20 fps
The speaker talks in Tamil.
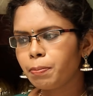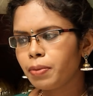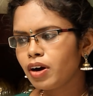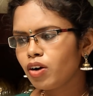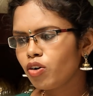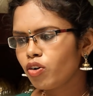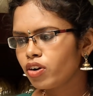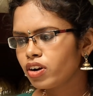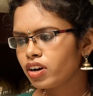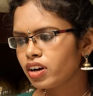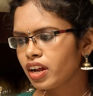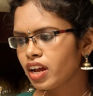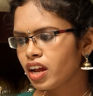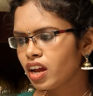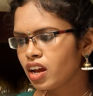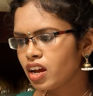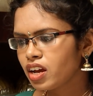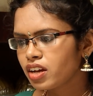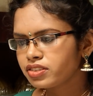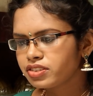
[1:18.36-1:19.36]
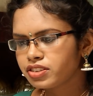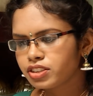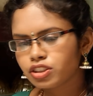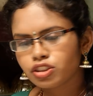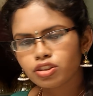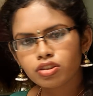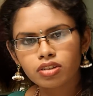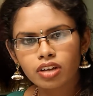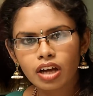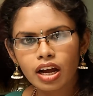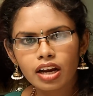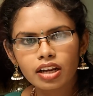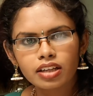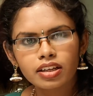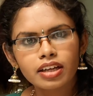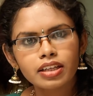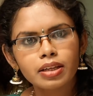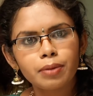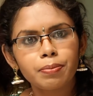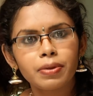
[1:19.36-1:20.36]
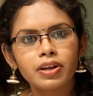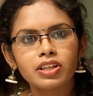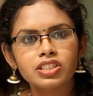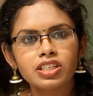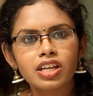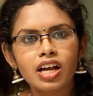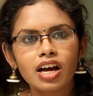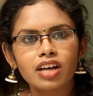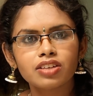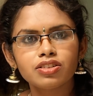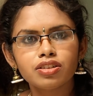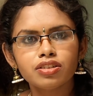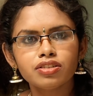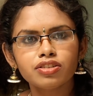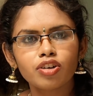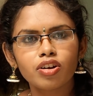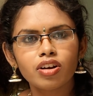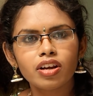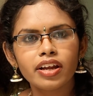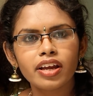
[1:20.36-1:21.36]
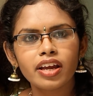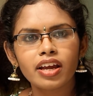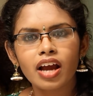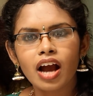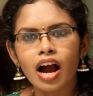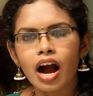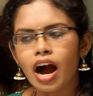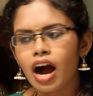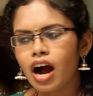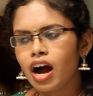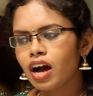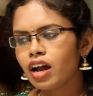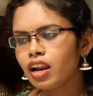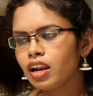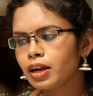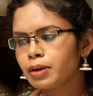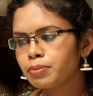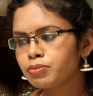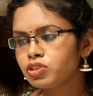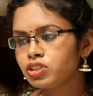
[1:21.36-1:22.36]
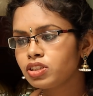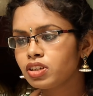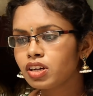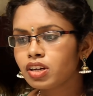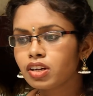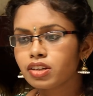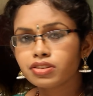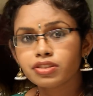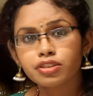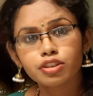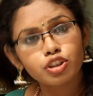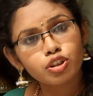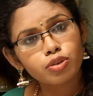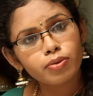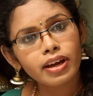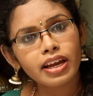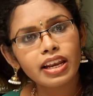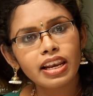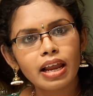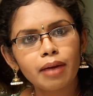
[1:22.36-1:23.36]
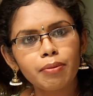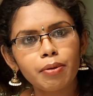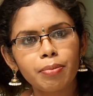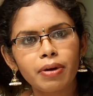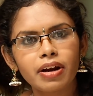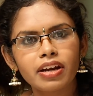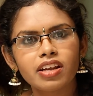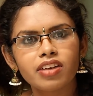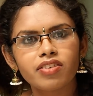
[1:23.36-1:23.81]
அப்பா உடனே சித்து இருக்கிறனால தானே இந்த எல்லாம் சொல்லி ஆள் அனுப்பி சித்துவே இல்லாம